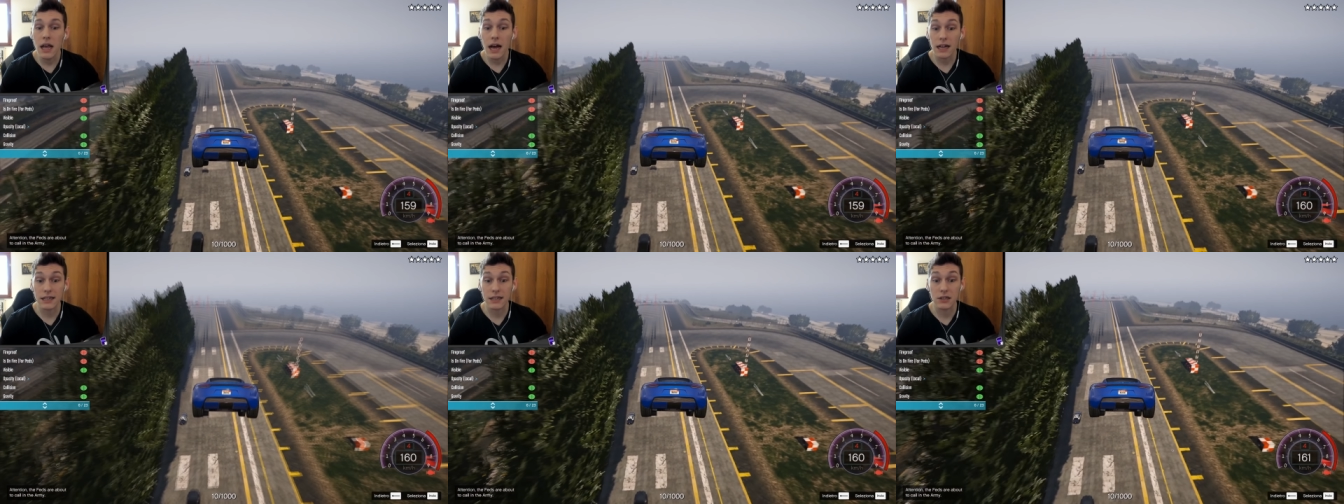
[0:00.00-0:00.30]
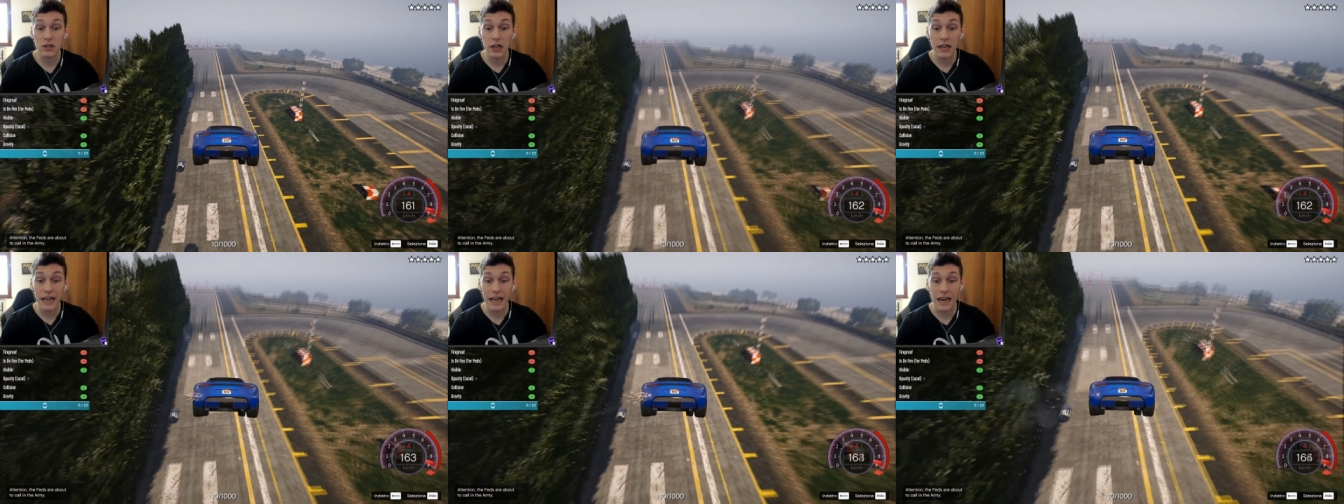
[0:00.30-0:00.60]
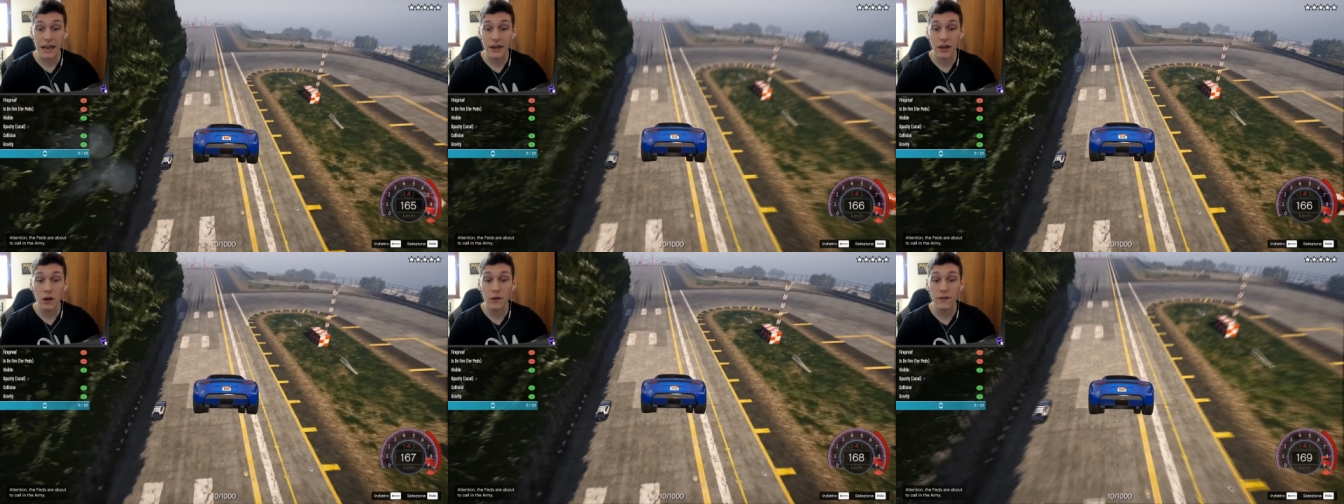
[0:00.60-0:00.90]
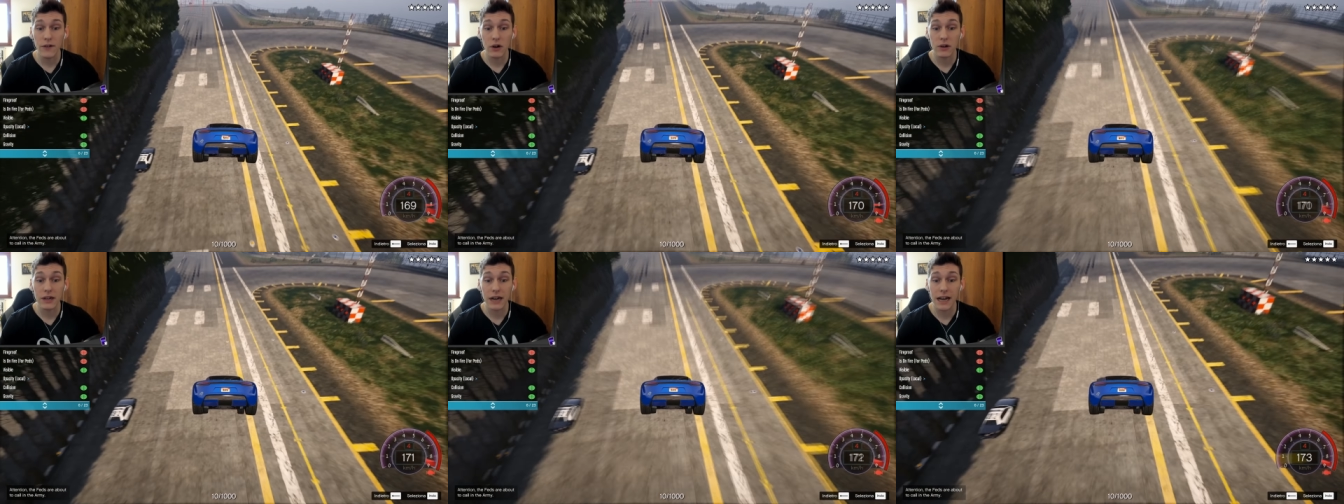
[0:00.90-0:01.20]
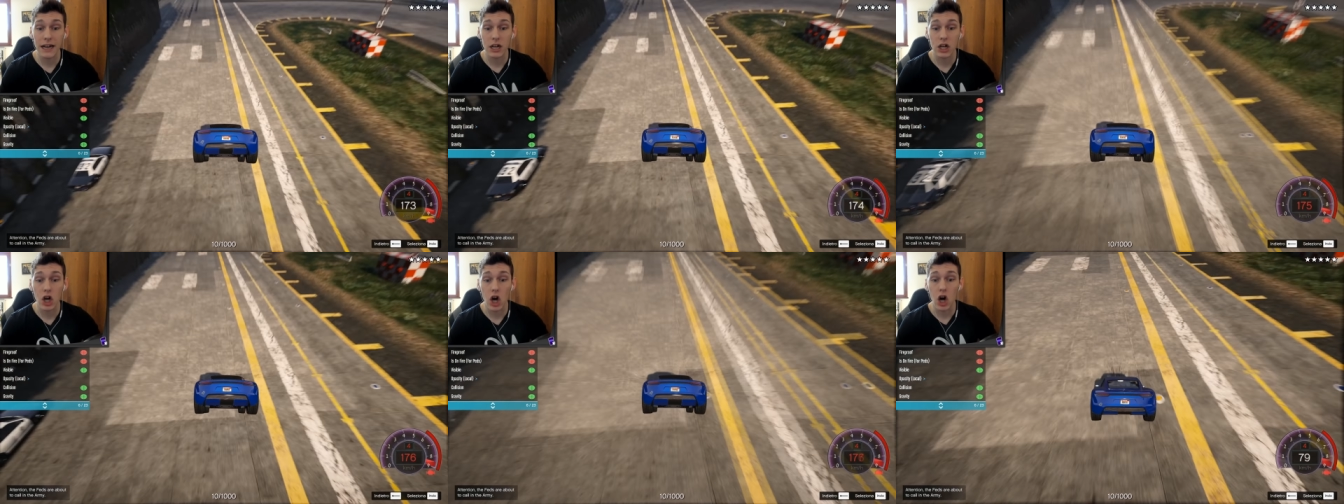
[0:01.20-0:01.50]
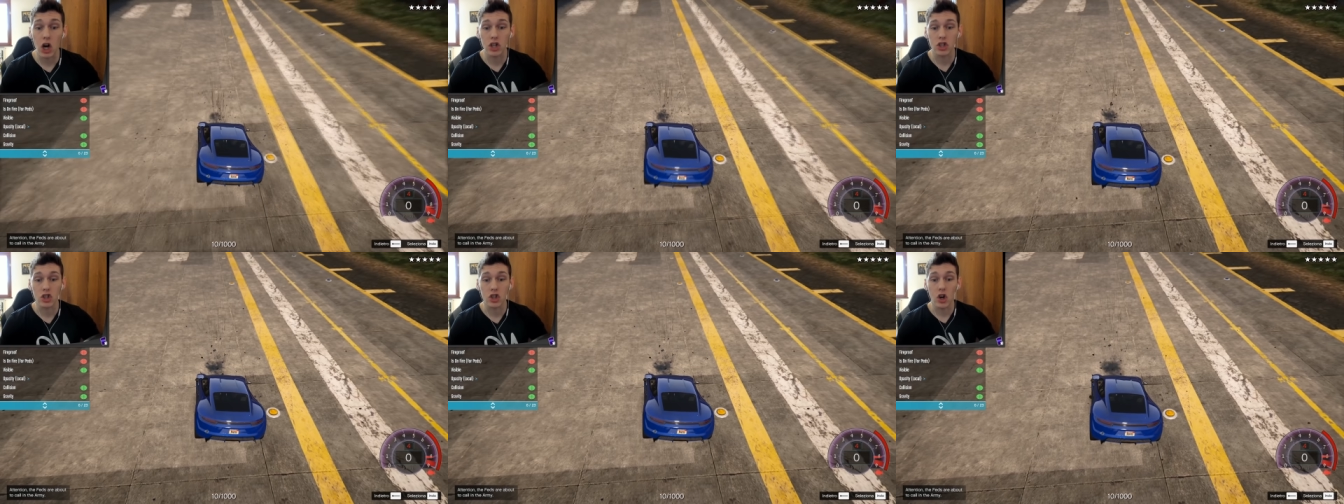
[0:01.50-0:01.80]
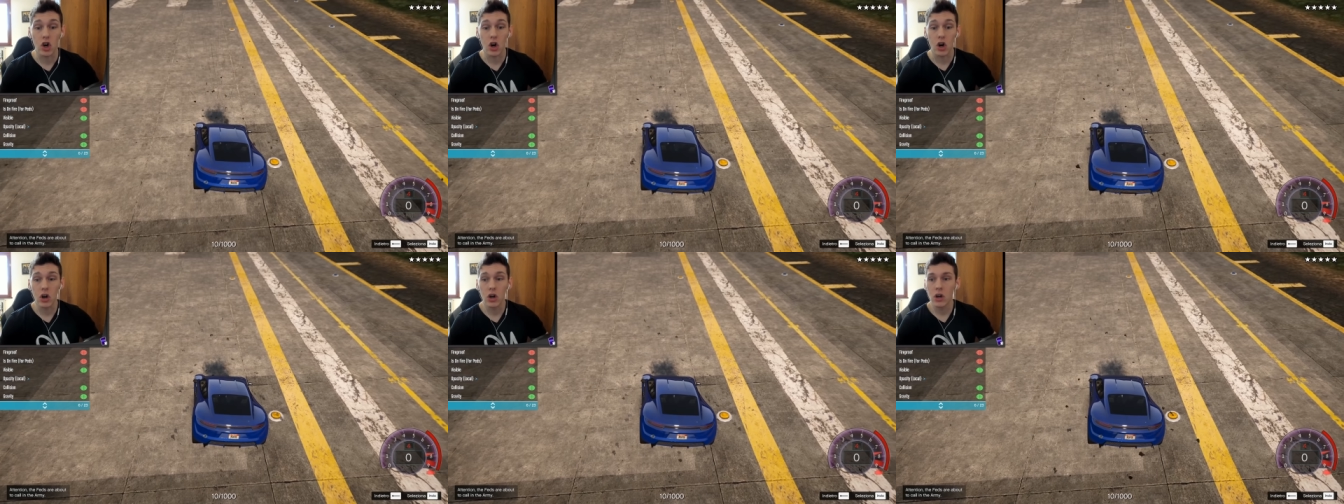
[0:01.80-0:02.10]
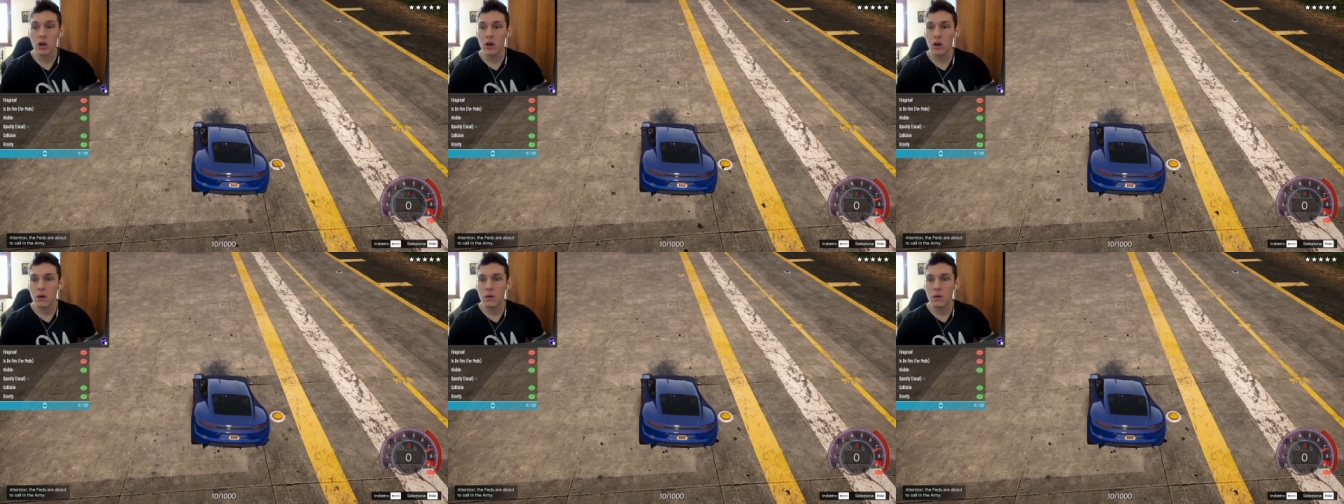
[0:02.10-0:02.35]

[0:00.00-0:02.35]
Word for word: attenzione che la Neon fa un gran coso